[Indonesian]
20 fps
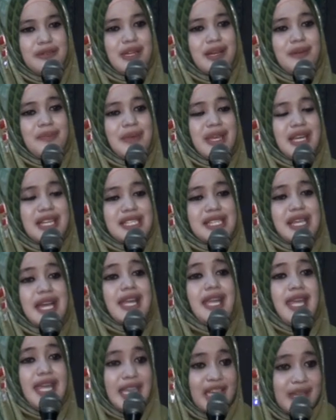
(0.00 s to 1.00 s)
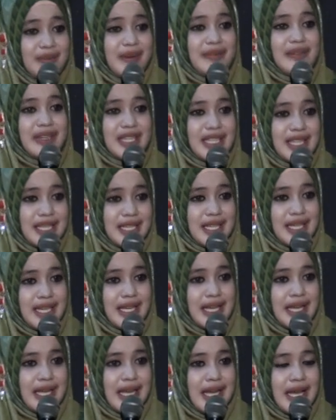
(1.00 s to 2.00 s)
luar biasa. Nggih napa boten?
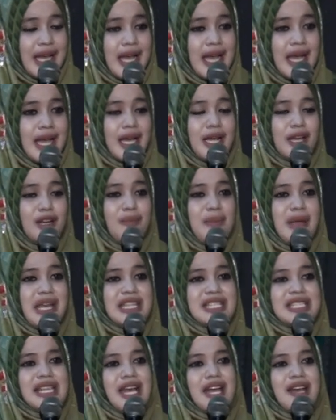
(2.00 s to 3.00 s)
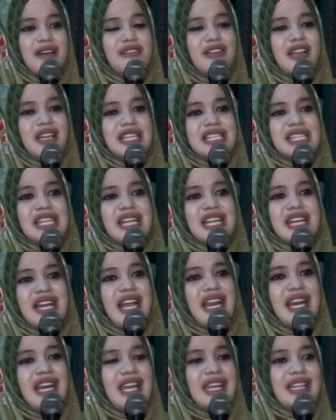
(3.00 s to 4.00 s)
Lu benjang kula
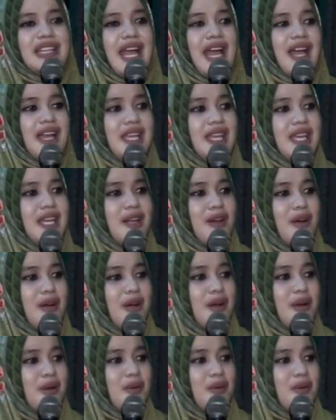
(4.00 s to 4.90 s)
jenengan nek tangi ke